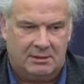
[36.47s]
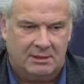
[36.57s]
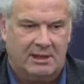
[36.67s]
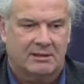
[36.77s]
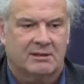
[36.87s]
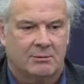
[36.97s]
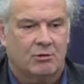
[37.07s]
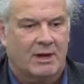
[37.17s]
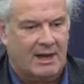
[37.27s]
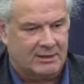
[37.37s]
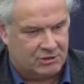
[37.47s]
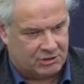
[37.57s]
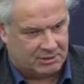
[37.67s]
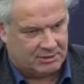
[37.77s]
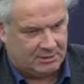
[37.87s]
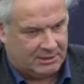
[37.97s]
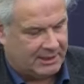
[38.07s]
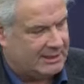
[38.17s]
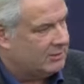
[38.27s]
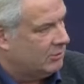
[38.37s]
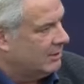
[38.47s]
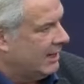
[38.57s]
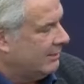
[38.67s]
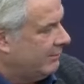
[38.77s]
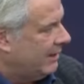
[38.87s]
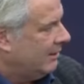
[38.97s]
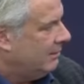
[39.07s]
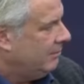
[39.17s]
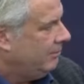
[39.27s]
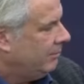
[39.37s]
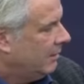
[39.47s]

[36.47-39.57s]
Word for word: in eine demokratische Richtung entwickeln.